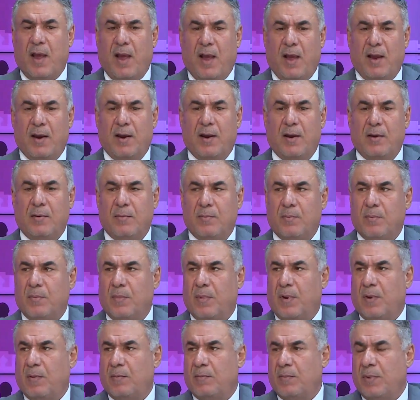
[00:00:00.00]
اعلن
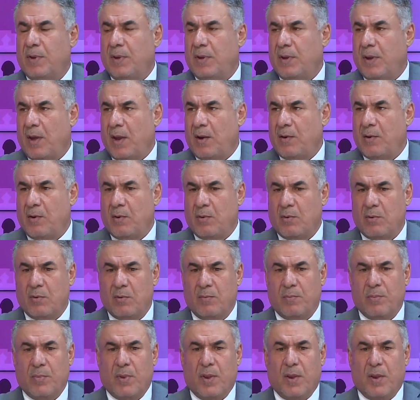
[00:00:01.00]
بانه